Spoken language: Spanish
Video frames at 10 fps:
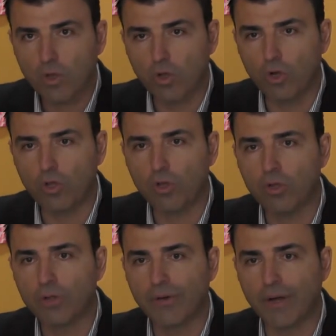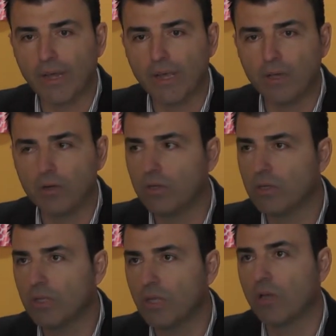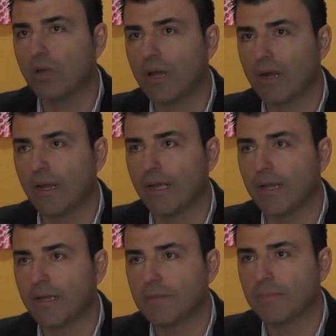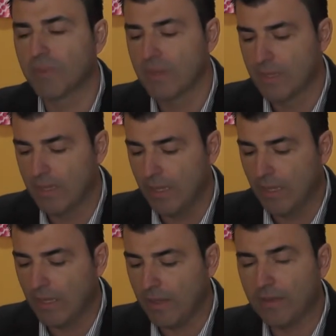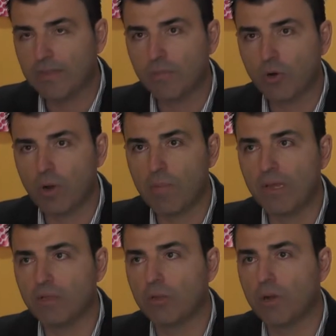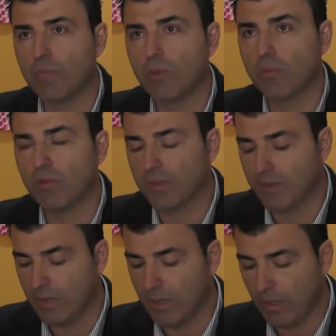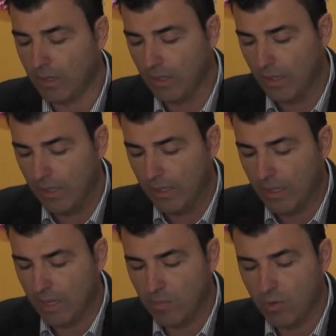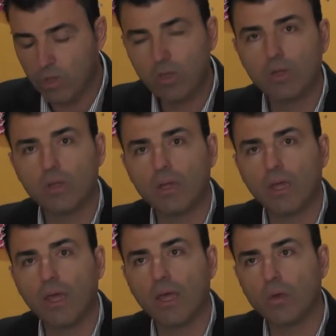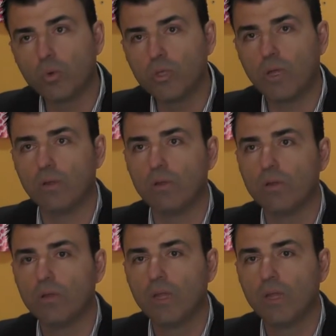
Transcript: con los ralejeros y con las ralejeras. Y de ese programa electoral podemos decirles que hemos ejecutado